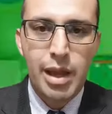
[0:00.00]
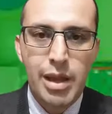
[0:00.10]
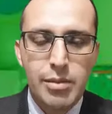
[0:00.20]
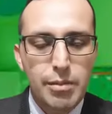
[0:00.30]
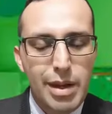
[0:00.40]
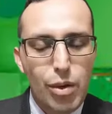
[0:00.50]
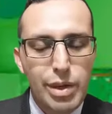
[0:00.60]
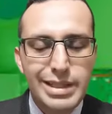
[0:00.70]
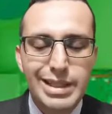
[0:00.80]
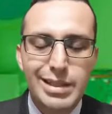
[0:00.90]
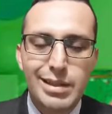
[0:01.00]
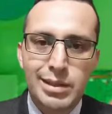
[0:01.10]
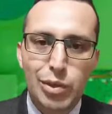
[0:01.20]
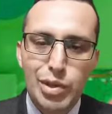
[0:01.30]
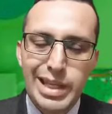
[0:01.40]
En menores de
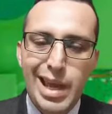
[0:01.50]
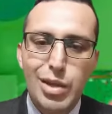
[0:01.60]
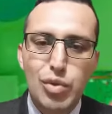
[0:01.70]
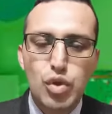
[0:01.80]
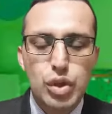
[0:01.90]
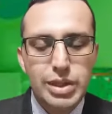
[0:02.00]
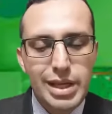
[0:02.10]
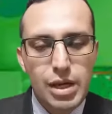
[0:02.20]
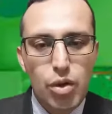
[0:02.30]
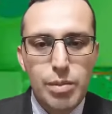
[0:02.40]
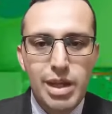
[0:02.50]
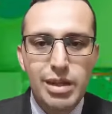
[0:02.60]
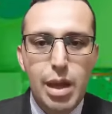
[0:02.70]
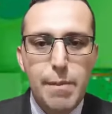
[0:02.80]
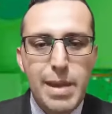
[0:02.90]
12 años se
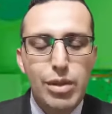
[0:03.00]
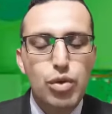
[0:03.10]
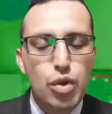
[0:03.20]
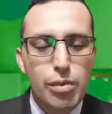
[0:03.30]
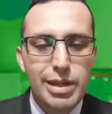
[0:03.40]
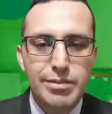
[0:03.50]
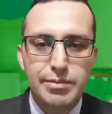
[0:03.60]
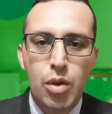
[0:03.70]
recomienda medio sobre.